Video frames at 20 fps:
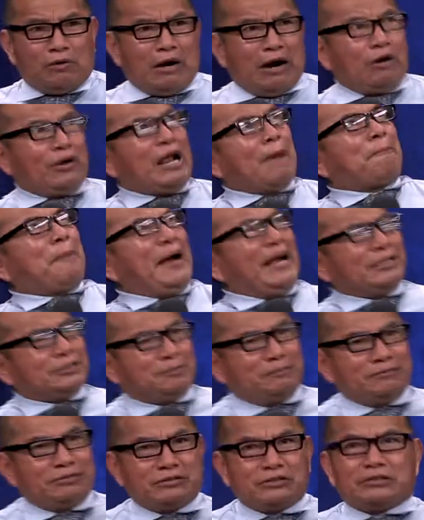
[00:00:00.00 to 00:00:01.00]
ahora pues,
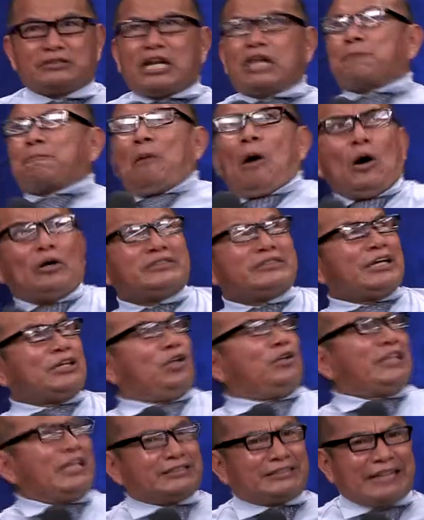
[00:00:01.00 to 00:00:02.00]
responde,
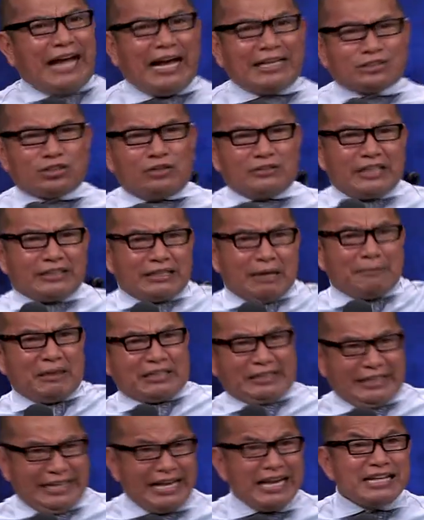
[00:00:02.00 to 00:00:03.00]
¿dónde estás? ¿Dónde te
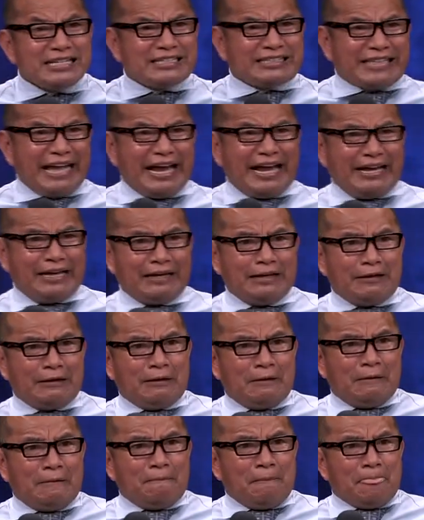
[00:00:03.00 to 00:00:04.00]
metiste?
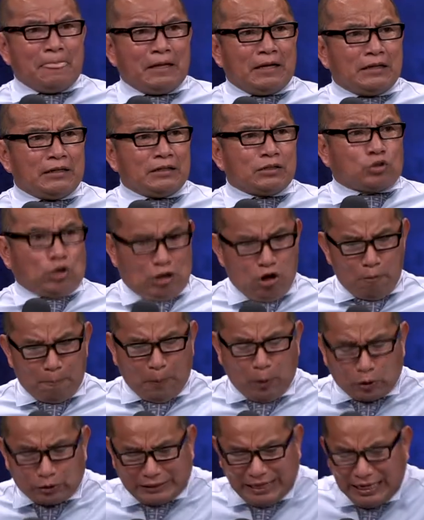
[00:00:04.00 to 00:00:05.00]
Entonces lo
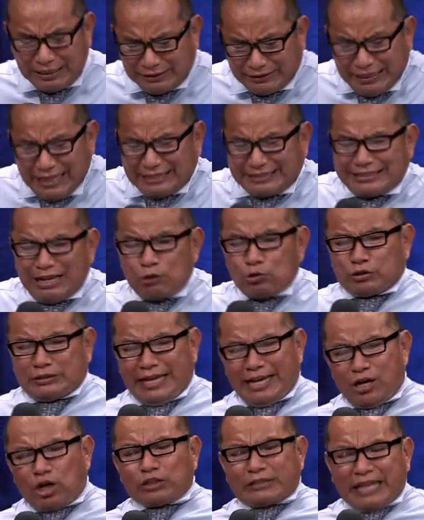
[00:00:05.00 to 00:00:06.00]
importante es que
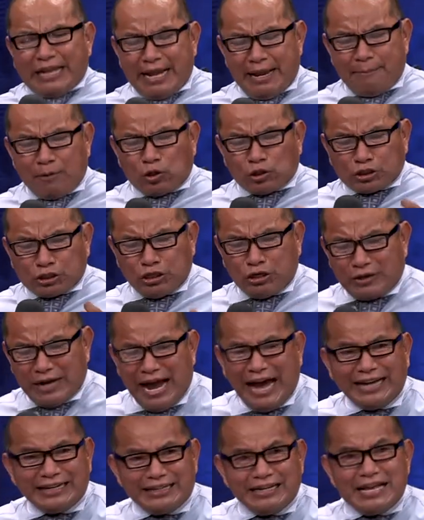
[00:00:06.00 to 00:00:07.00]
usted y yo tenemos que
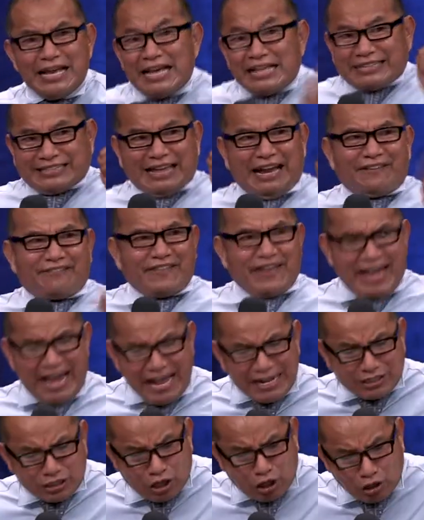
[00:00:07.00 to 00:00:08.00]
orar
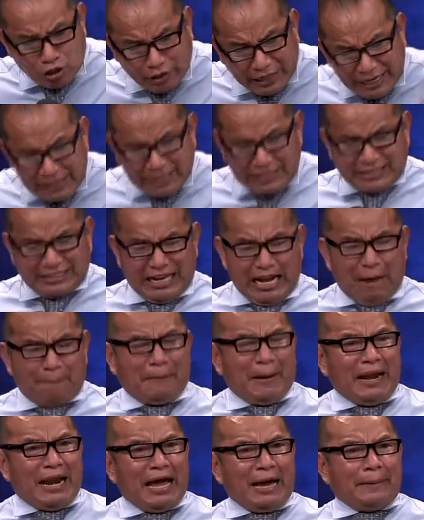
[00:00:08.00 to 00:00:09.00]
sabiendo lo que dice la
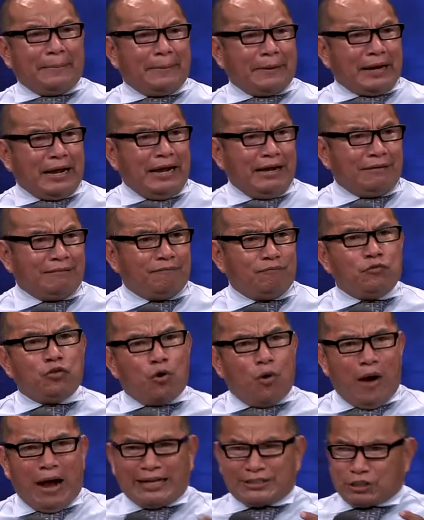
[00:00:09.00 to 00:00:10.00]
palabra.
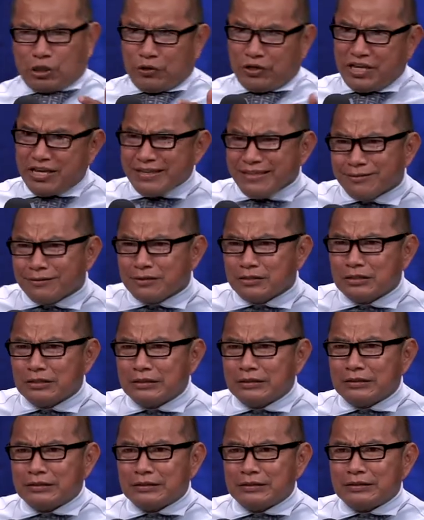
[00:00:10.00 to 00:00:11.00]
¿No has oído?
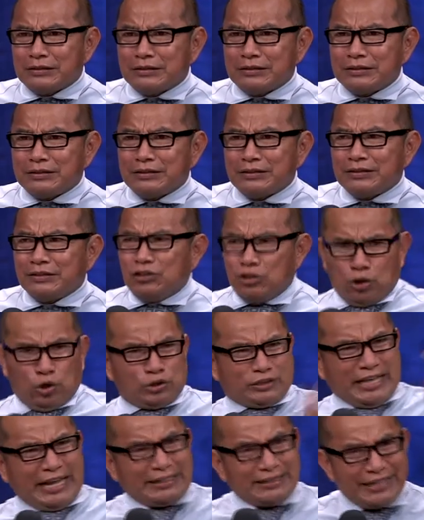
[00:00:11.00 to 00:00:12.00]
¿No
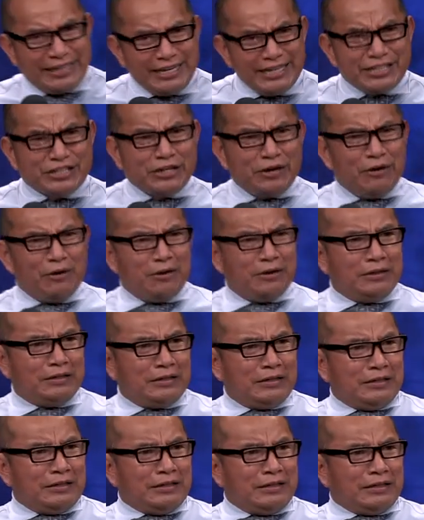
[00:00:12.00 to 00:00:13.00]
te han dicho
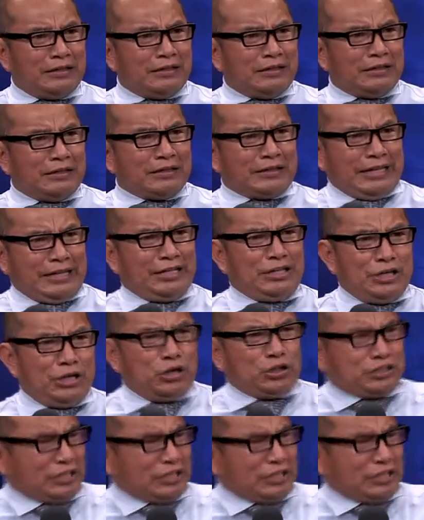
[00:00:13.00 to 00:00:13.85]
que el Dios